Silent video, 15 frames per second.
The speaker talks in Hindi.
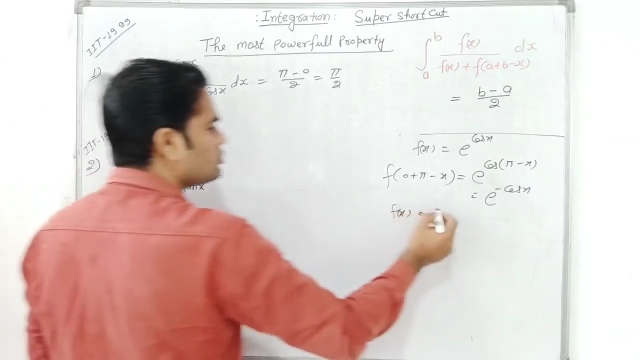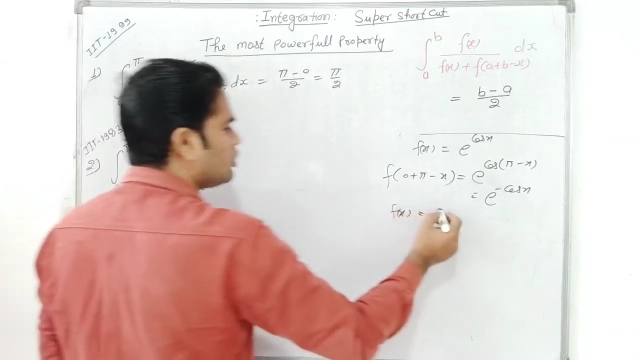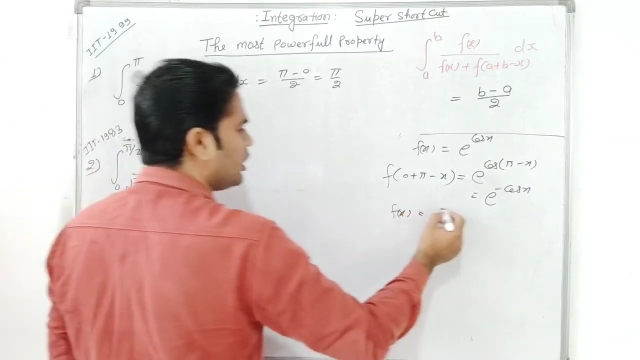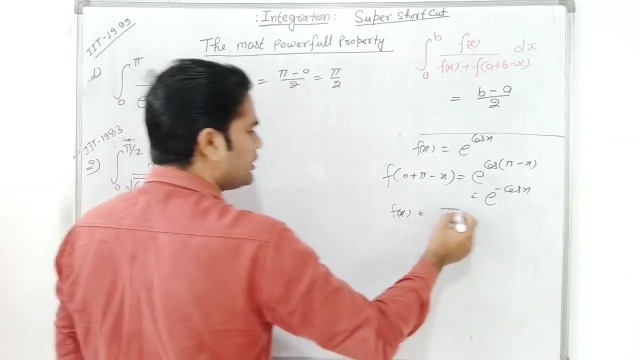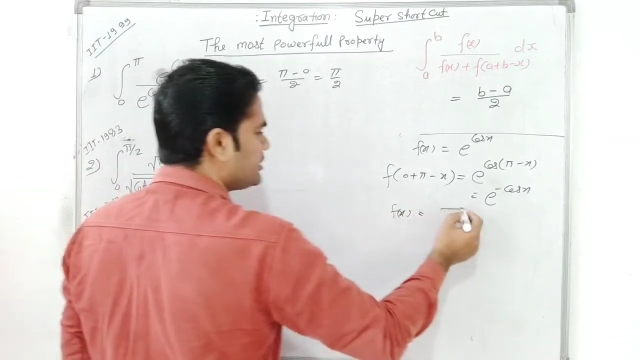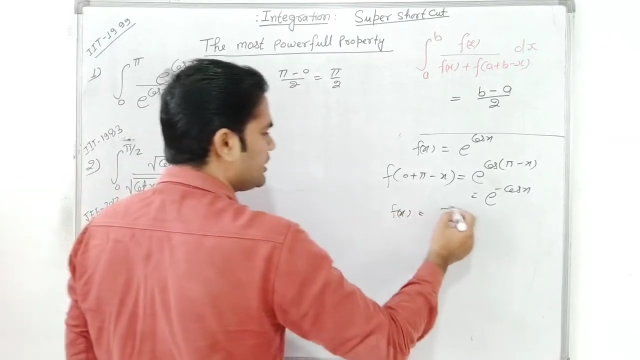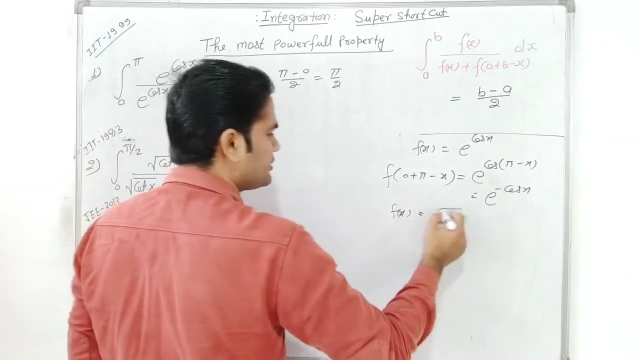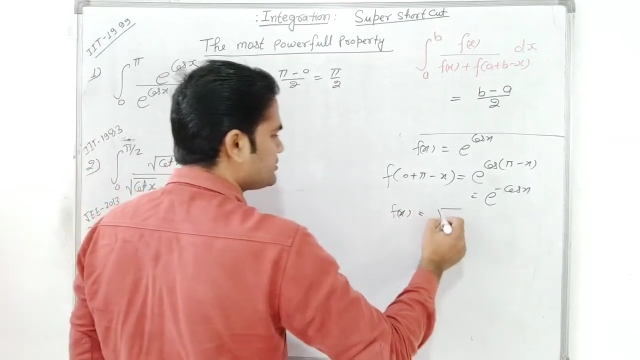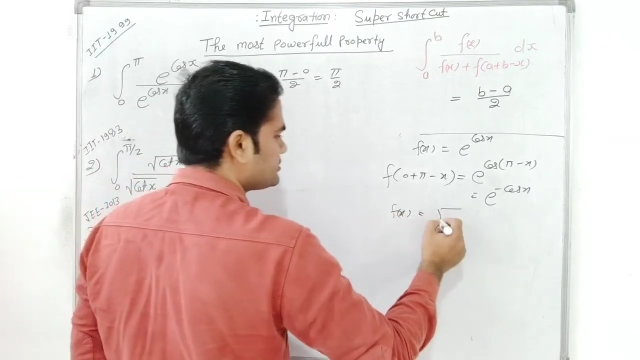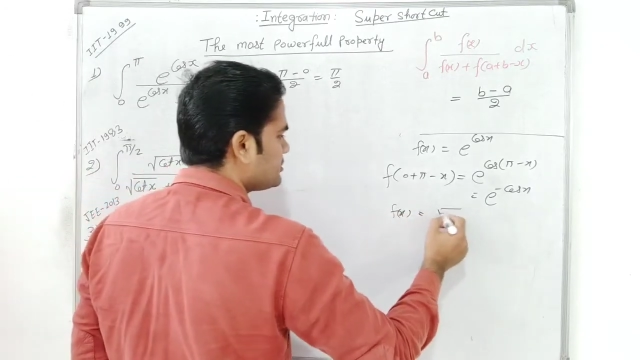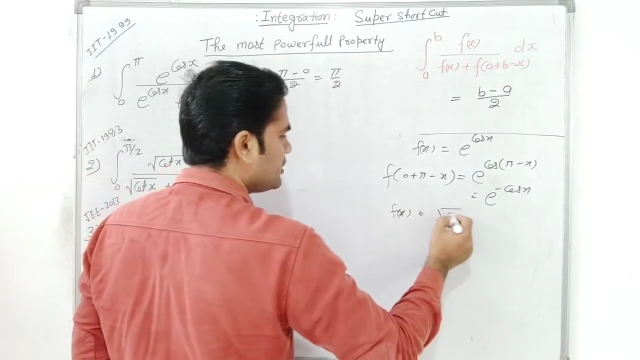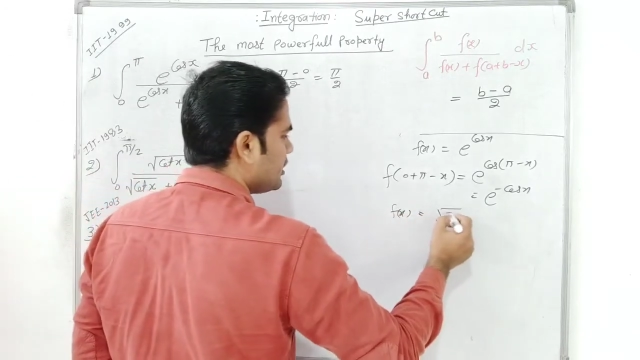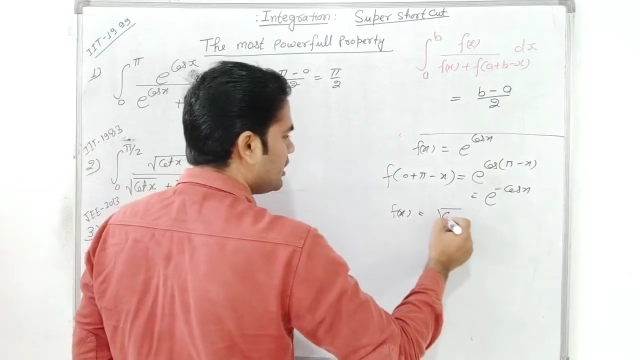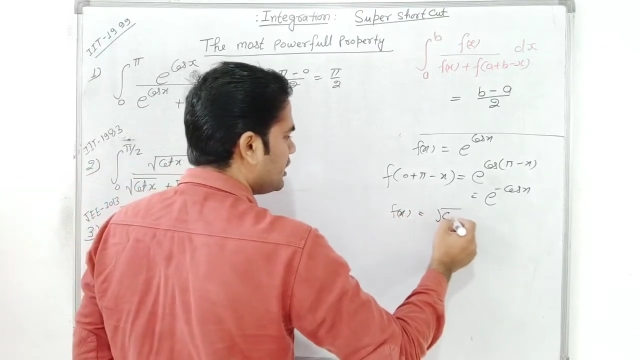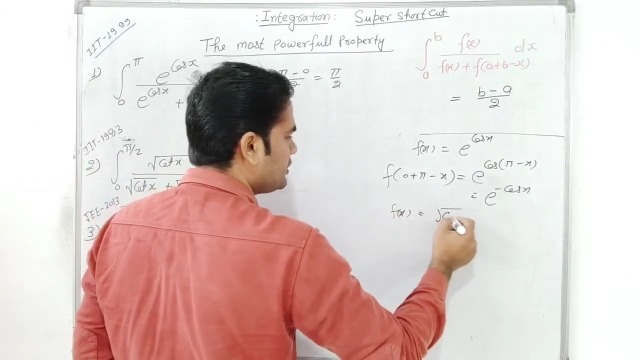रूट कॉटेक्स
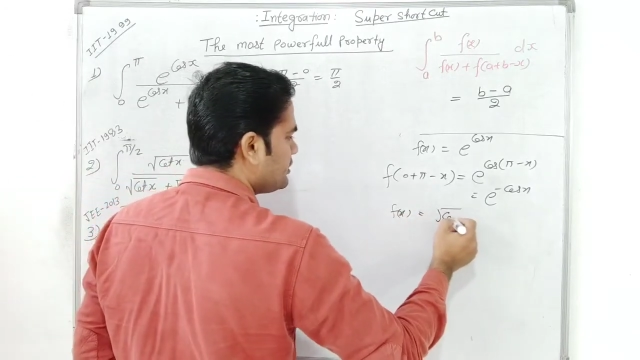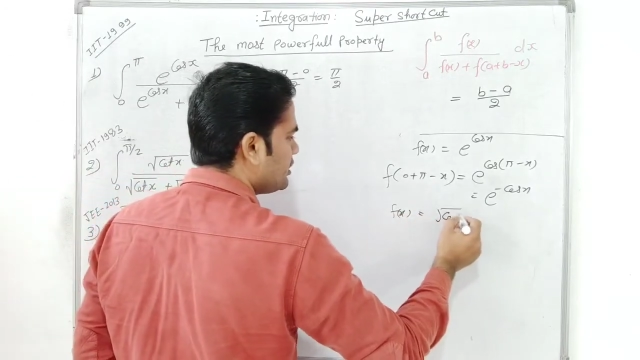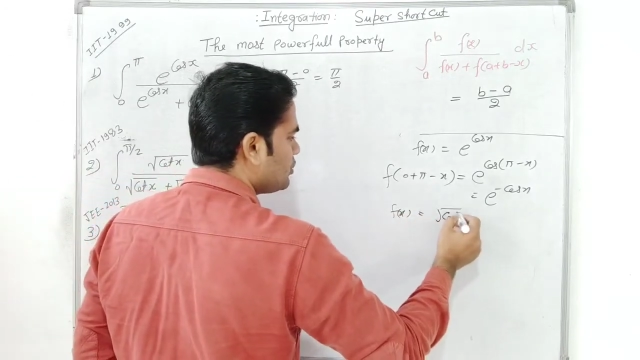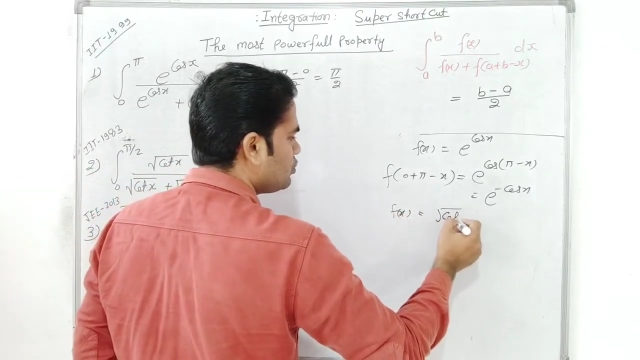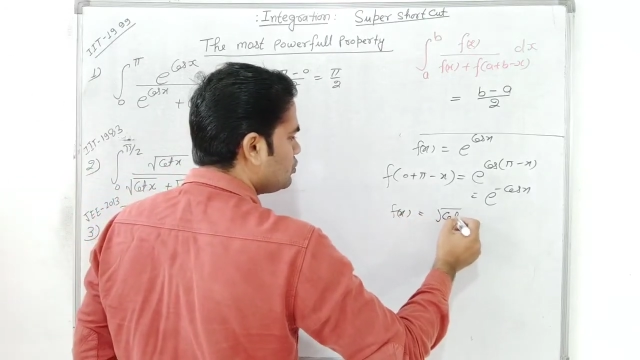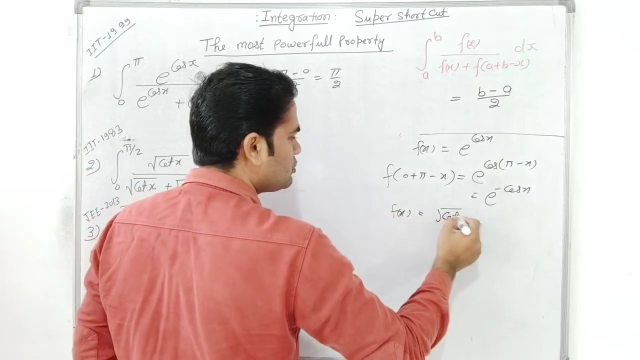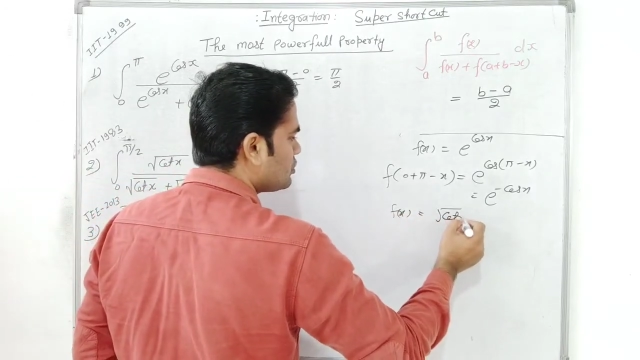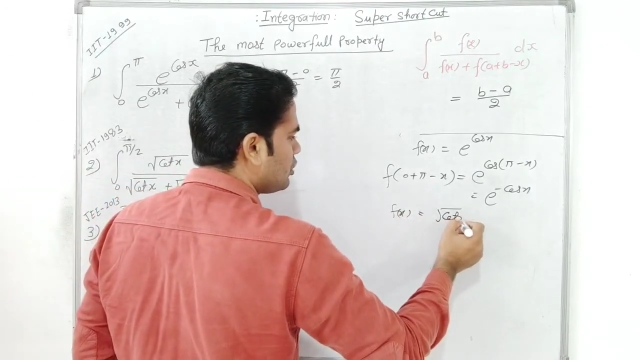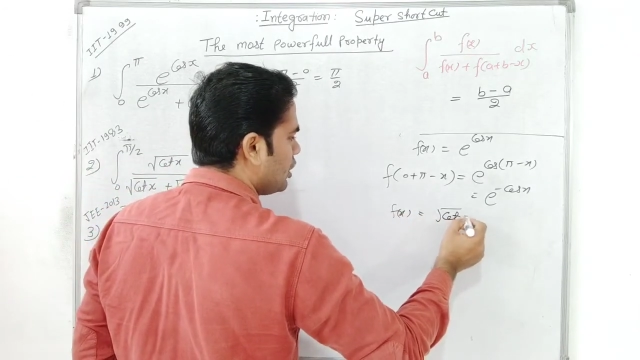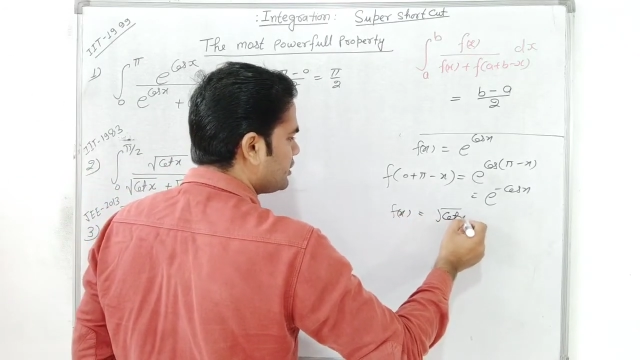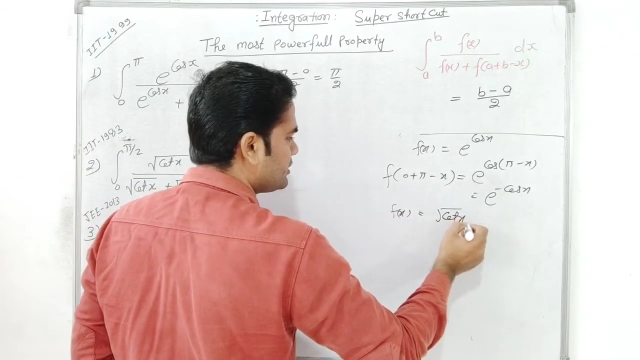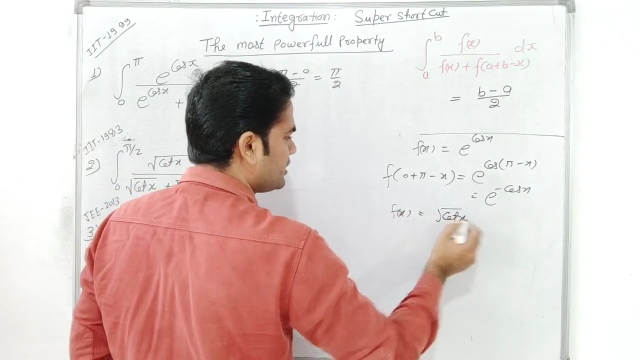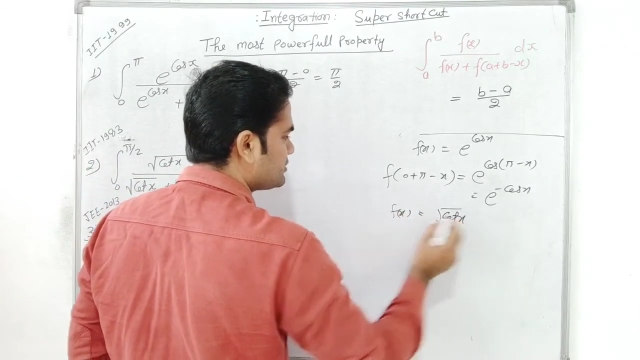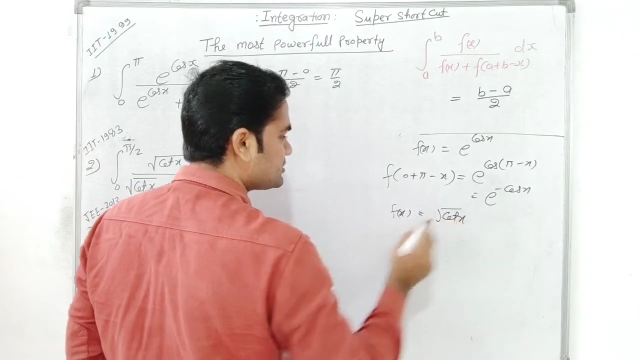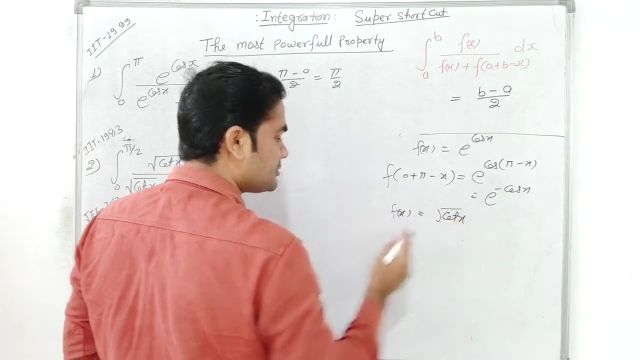अंडर रूट
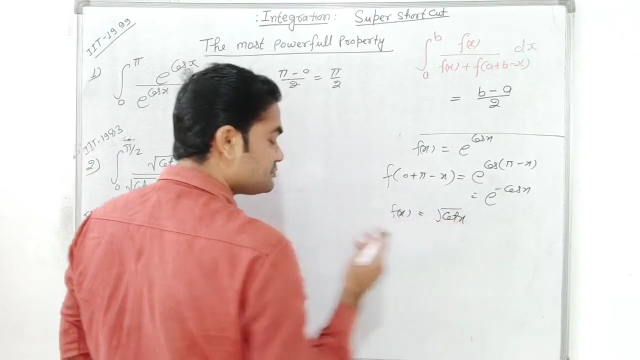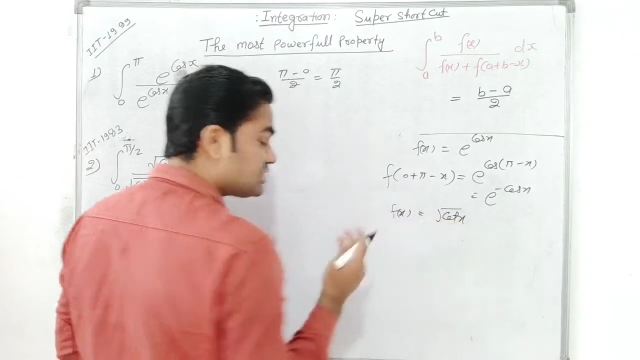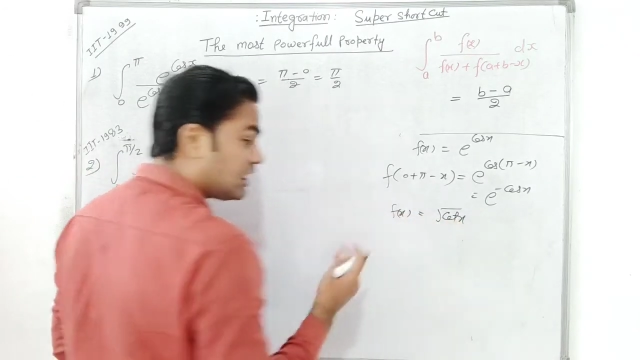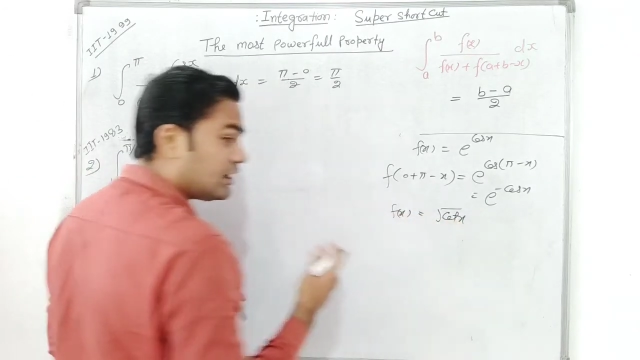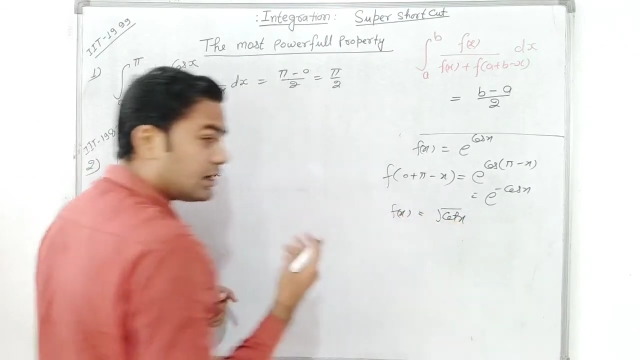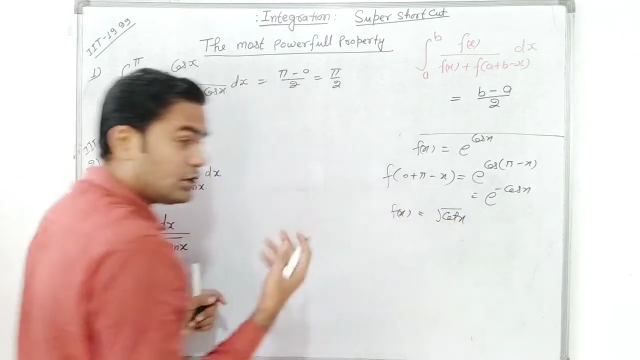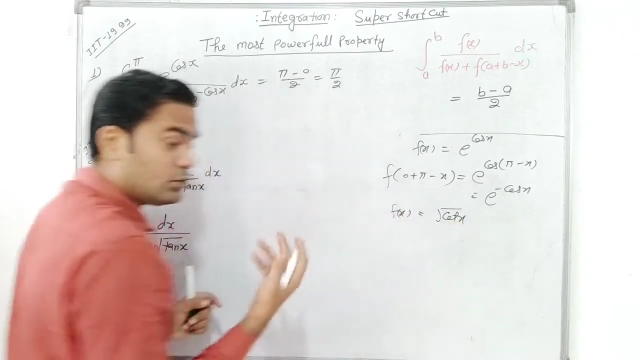कॉटेक्स समझा